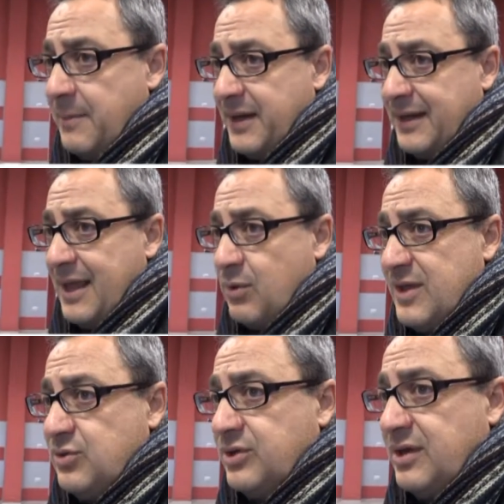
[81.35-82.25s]
perché
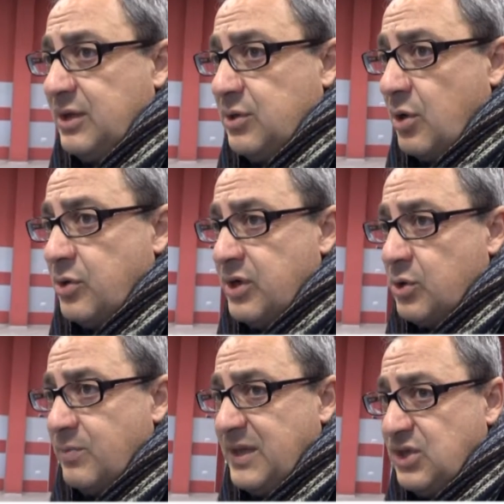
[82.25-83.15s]
questo territorio
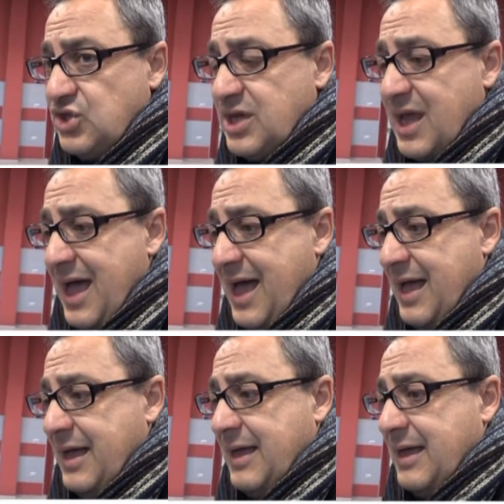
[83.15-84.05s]
ricominci a,